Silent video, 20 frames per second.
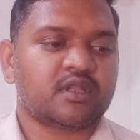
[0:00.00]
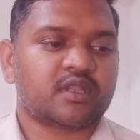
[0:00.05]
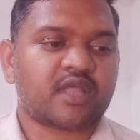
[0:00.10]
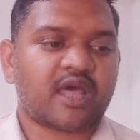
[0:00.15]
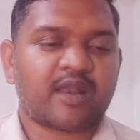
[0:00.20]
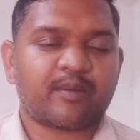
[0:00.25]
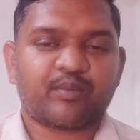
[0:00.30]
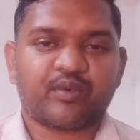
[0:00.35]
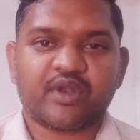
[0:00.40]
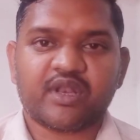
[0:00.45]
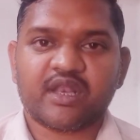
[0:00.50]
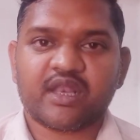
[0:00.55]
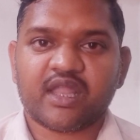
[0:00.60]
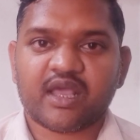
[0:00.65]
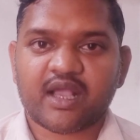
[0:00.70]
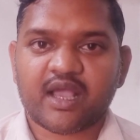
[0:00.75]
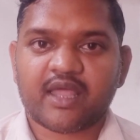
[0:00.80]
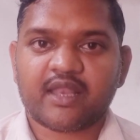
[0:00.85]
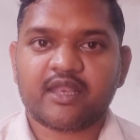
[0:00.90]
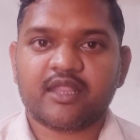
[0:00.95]
तारपुलिन
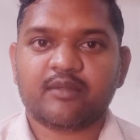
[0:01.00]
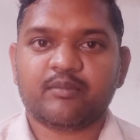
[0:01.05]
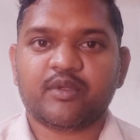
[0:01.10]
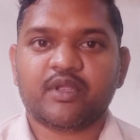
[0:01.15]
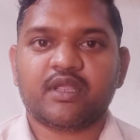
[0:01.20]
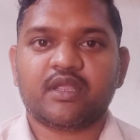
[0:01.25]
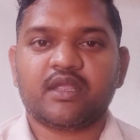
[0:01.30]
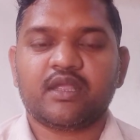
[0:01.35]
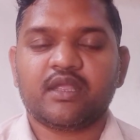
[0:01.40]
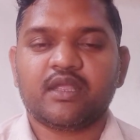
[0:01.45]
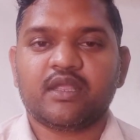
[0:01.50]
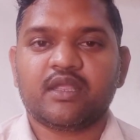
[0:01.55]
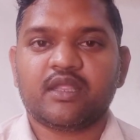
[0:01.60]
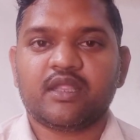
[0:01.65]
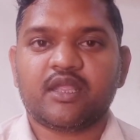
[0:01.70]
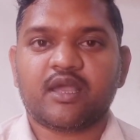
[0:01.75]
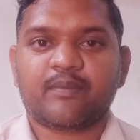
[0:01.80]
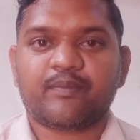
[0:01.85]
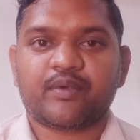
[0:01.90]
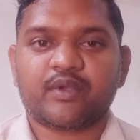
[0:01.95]
लगाने में
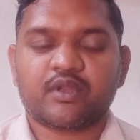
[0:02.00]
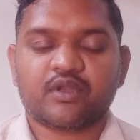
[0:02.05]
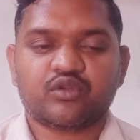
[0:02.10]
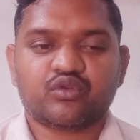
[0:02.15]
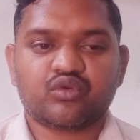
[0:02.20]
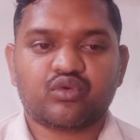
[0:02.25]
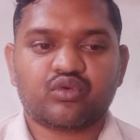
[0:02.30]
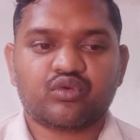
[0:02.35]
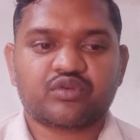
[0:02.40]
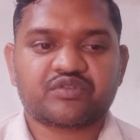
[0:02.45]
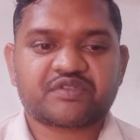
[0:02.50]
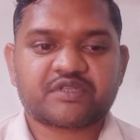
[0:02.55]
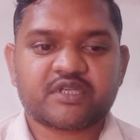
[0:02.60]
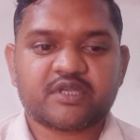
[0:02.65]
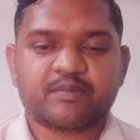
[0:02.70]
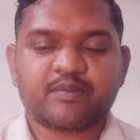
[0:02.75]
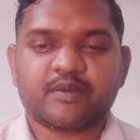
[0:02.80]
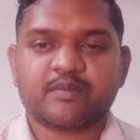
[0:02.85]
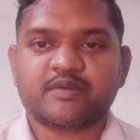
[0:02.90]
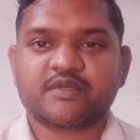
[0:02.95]
या फिर जो
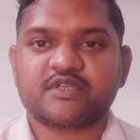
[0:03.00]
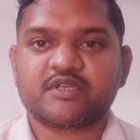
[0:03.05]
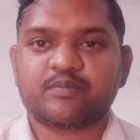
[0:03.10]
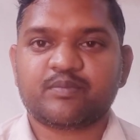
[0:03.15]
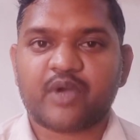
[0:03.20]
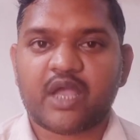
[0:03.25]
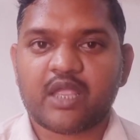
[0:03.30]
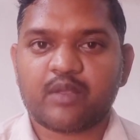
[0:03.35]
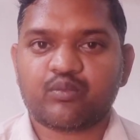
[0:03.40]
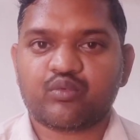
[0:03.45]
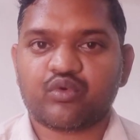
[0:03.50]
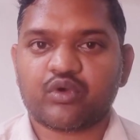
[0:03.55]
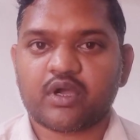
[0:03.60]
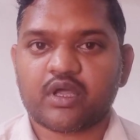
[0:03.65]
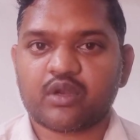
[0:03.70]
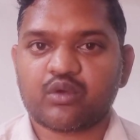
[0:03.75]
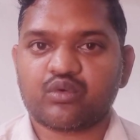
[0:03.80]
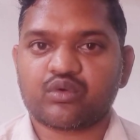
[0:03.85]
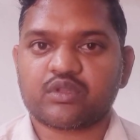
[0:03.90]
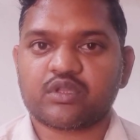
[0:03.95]
सी पी सी पाइप
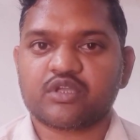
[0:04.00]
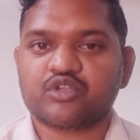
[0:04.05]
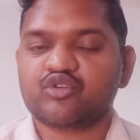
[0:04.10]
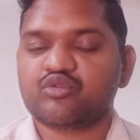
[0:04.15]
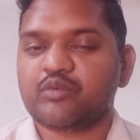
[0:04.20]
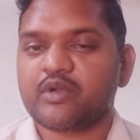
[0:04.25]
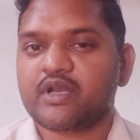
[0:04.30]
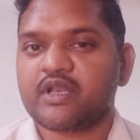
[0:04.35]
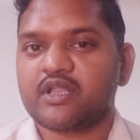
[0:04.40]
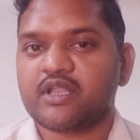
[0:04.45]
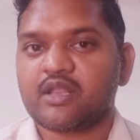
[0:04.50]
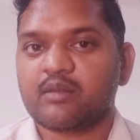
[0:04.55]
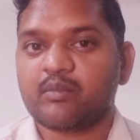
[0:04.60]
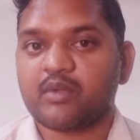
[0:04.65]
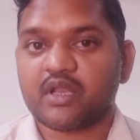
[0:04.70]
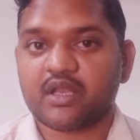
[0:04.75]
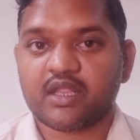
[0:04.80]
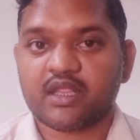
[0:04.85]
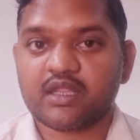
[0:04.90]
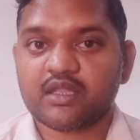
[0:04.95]
वगैरह होते हैं जो मटेरियल
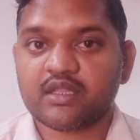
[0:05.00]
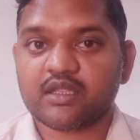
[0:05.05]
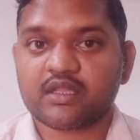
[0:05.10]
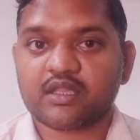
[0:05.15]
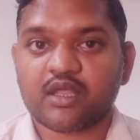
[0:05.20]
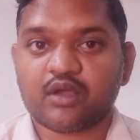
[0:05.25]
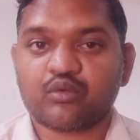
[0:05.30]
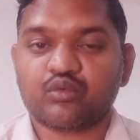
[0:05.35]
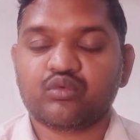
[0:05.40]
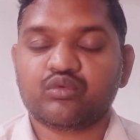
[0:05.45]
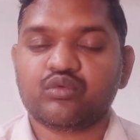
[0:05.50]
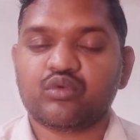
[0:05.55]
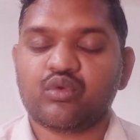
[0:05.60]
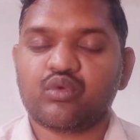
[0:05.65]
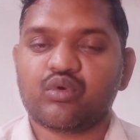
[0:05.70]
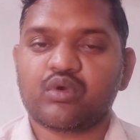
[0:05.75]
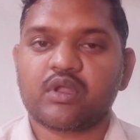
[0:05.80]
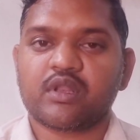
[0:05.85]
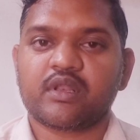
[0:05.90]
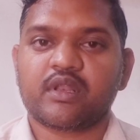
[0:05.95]
मैं नहीं देता हूँ
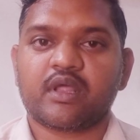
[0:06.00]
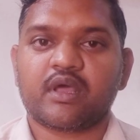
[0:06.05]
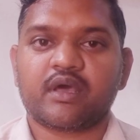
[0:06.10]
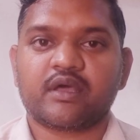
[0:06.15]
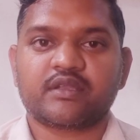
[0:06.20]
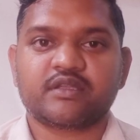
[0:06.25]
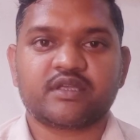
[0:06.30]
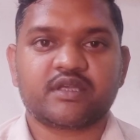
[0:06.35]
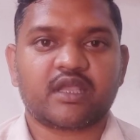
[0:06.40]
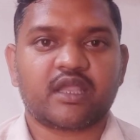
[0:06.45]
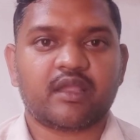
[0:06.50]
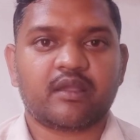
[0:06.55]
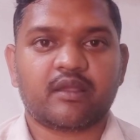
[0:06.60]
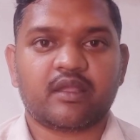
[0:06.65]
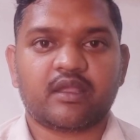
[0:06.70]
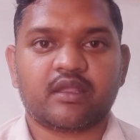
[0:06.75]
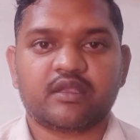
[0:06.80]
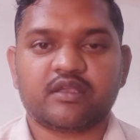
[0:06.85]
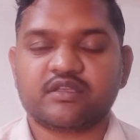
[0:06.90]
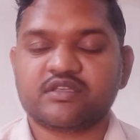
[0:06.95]
लोकल हर जगह
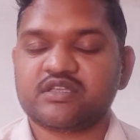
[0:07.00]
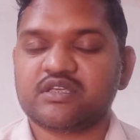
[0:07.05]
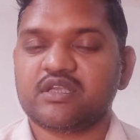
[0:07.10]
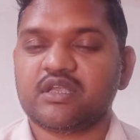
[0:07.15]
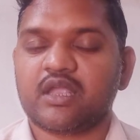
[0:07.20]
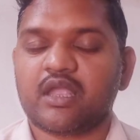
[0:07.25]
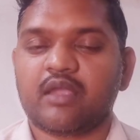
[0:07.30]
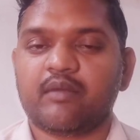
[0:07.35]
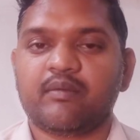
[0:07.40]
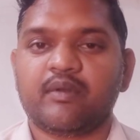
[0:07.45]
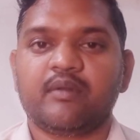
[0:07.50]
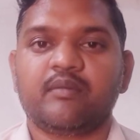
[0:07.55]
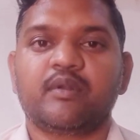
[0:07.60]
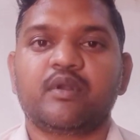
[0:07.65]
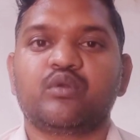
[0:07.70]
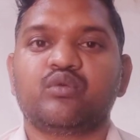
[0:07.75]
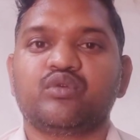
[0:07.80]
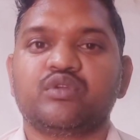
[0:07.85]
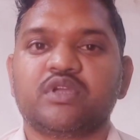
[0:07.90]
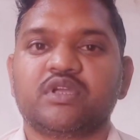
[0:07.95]
इजी
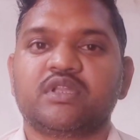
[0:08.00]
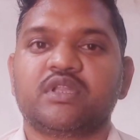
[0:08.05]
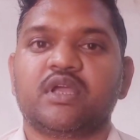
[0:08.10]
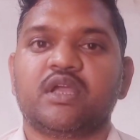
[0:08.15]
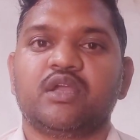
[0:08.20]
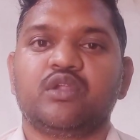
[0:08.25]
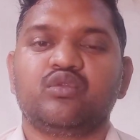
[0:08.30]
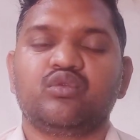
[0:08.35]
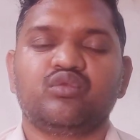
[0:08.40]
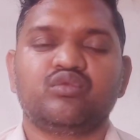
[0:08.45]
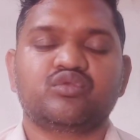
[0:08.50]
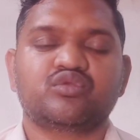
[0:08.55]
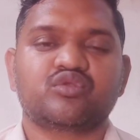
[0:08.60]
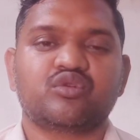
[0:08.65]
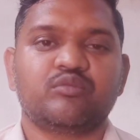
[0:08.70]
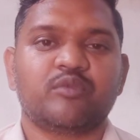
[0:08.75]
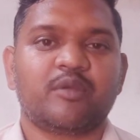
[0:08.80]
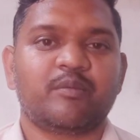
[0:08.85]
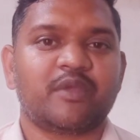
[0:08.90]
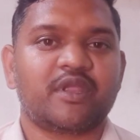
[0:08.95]
अवेलेबल हो जाता है तो
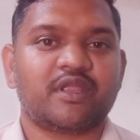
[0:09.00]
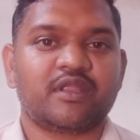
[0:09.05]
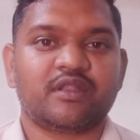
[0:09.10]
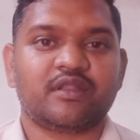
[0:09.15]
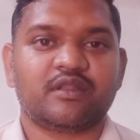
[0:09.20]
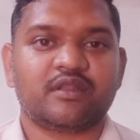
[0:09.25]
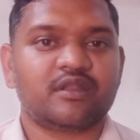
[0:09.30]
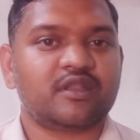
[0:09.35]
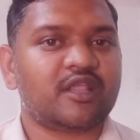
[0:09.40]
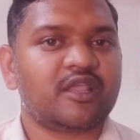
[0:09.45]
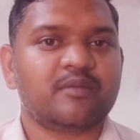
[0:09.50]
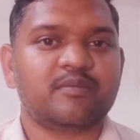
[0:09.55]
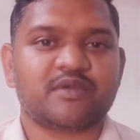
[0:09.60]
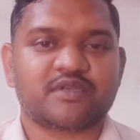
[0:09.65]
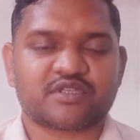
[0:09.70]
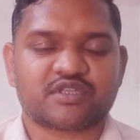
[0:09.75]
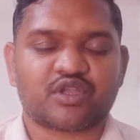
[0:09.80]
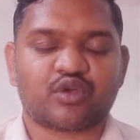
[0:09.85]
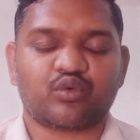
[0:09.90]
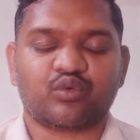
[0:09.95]
उसको मैं मैं नहीं
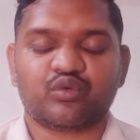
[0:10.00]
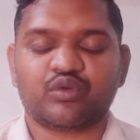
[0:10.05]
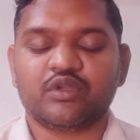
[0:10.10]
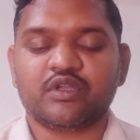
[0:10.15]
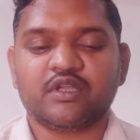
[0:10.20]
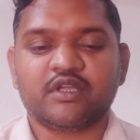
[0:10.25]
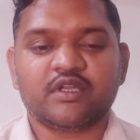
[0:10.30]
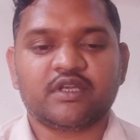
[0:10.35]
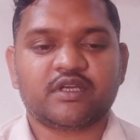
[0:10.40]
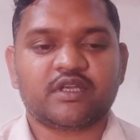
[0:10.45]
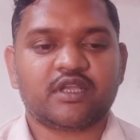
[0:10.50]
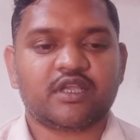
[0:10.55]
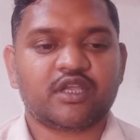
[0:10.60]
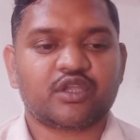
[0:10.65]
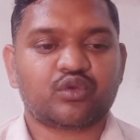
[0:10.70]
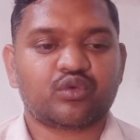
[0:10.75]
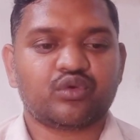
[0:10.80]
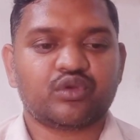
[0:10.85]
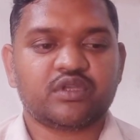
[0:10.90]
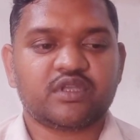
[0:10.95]
बेचता हूँ ठीक
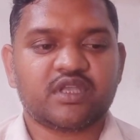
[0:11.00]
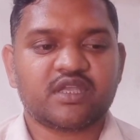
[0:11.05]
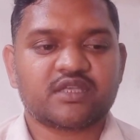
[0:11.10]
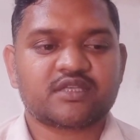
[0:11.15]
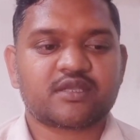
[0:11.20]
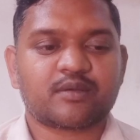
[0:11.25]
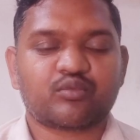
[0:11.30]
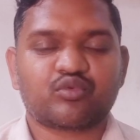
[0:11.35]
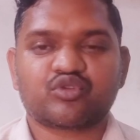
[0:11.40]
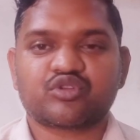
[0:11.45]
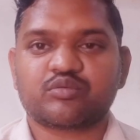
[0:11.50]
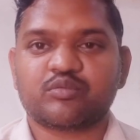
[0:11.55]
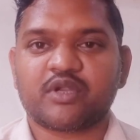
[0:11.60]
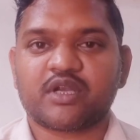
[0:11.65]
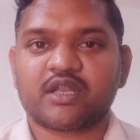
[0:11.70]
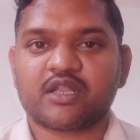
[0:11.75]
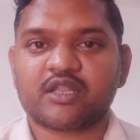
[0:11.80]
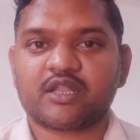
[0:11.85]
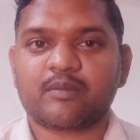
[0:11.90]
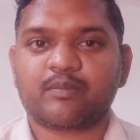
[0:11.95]
है तो ये सब कुछ
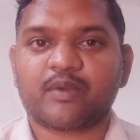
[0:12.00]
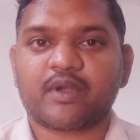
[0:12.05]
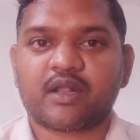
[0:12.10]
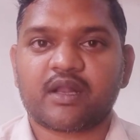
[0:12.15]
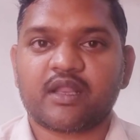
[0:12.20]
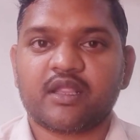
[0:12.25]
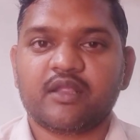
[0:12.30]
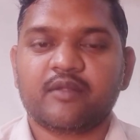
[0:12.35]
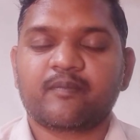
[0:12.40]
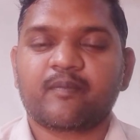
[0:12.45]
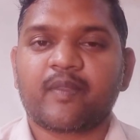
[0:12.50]
मटेरियल पकड़ें